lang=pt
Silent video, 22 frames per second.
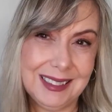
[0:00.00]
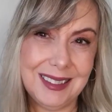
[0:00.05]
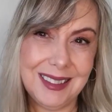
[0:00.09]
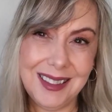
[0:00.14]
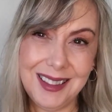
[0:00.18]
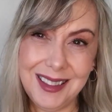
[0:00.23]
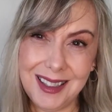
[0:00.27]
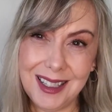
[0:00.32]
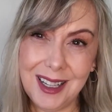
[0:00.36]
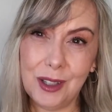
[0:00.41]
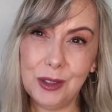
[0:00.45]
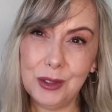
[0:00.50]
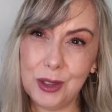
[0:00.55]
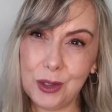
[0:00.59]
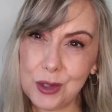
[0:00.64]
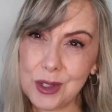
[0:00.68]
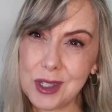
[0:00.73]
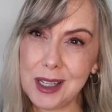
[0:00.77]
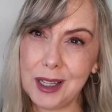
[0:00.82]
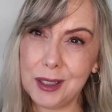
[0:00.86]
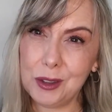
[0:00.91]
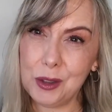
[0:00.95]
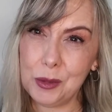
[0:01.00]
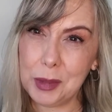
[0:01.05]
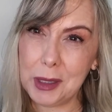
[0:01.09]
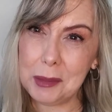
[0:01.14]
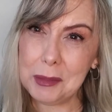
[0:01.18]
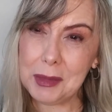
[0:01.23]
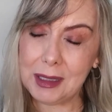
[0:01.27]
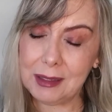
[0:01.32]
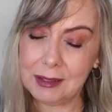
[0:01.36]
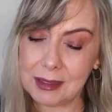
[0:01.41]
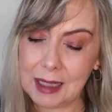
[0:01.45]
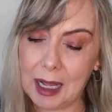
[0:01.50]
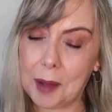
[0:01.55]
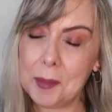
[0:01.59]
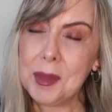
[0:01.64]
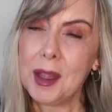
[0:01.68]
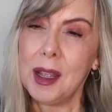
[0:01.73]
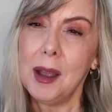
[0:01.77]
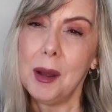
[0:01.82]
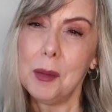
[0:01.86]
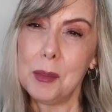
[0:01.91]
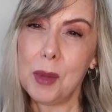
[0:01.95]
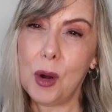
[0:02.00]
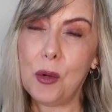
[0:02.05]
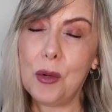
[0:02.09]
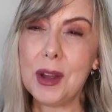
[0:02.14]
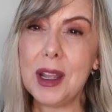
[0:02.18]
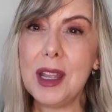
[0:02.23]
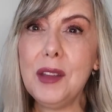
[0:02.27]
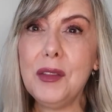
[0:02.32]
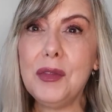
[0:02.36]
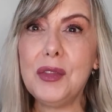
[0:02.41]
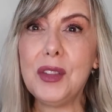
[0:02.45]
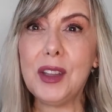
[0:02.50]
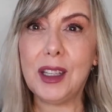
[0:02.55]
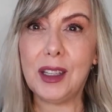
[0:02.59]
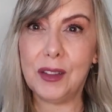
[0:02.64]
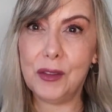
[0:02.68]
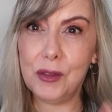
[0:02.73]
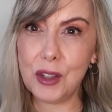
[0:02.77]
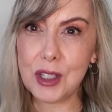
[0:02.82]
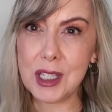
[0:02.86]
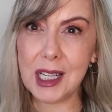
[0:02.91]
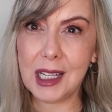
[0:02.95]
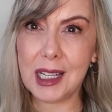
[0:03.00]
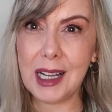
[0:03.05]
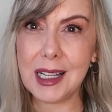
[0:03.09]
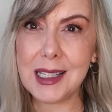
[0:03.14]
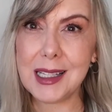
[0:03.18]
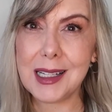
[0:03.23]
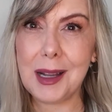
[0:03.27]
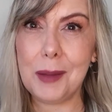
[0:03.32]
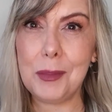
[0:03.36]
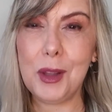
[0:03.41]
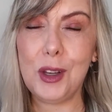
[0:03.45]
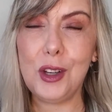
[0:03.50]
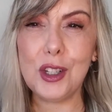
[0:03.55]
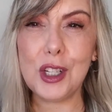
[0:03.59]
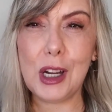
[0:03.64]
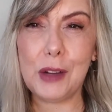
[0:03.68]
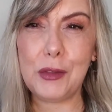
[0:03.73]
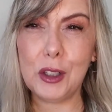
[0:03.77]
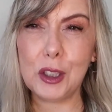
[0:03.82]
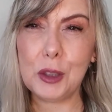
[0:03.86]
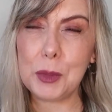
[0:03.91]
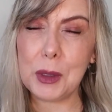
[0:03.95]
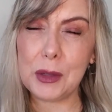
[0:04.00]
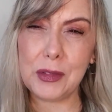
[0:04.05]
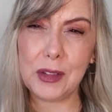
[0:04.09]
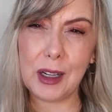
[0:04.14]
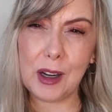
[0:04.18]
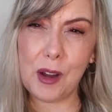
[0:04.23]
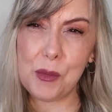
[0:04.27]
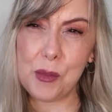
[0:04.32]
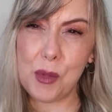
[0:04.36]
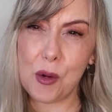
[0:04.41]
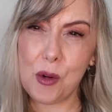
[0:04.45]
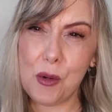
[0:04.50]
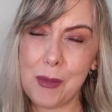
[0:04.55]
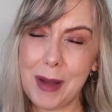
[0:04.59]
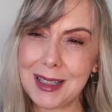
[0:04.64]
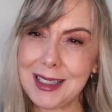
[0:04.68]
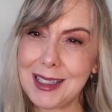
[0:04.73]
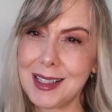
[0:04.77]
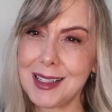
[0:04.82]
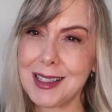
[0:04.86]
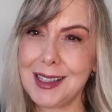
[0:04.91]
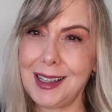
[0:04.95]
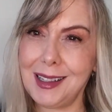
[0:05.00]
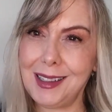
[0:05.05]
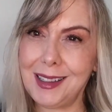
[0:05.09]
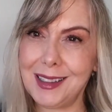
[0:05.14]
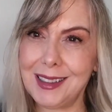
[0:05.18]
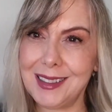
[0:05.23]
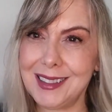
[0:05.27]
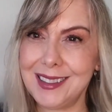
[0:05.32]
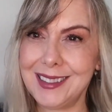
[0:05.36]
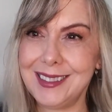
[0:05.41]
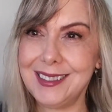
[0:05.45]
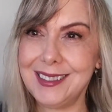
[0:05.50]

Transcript: não deu certo pra mim, tá? Bom, enfim, vou secar esse cabelo e já volto pra falar um pouco mais dessa linha.